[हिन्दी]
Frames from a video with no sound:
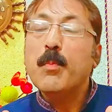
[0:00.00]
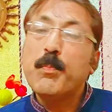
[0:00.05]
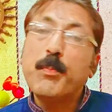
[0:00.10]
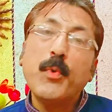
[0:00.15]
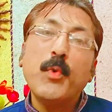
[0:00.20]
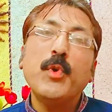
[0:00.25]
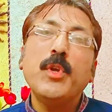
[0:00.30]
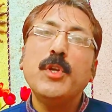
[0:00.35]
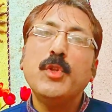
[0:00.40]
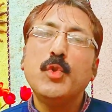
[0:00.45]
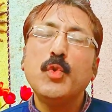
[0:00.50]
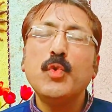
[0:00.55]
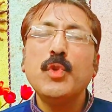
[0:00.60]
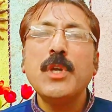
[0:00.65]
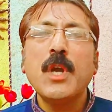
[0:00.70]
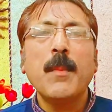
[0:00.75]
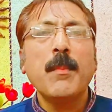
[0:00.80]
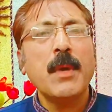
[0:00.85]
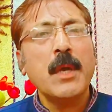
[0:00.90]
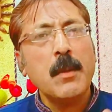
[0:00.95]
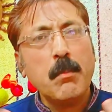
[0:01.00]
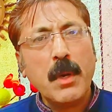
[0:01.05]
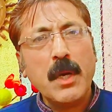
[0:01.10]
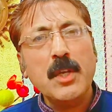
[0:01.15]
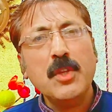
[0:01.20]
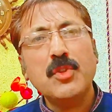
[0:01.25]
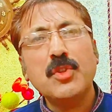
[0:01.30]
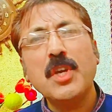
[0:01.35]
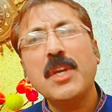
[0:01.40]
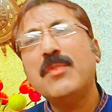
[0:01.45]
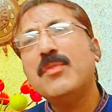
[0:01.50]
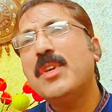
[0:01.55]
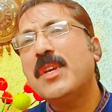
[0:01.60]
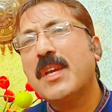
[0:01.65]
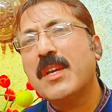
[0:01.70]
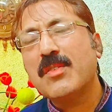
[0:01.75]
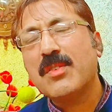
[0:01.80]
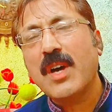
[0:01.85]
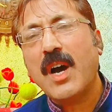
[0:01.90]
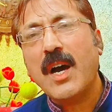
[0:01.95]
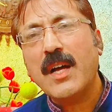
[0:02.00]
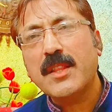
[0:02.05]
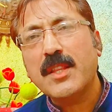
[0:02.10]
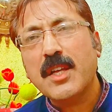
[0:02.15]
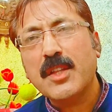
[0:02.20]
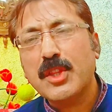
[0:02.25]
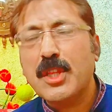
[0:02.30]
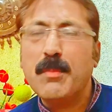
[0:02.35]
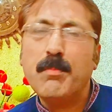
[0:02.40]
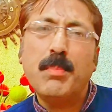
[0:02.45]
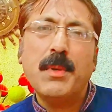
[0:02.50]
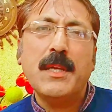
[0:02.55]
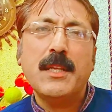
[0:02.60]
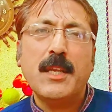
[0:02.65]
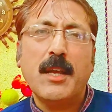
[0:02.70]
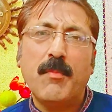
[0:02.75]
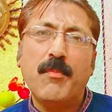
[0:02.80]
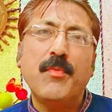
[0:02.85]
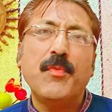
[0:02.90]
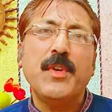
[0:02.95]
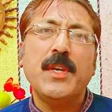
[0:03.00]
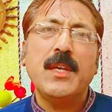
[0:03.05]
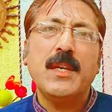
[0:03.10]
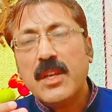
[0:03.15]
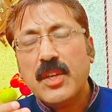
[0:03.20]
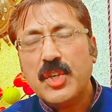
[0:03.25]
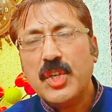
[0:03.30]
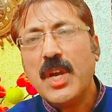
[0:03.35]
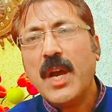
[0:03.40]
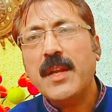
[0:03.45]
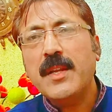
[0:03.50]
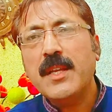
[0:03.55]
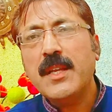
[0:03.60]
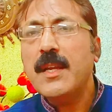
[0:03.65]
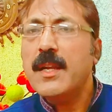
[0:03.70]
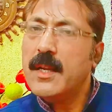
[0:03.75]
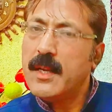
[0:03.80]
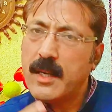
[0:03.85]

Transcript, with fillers: पूरी दुनिया में बड़ी तेज़ी के साथ तिब नबवी यानी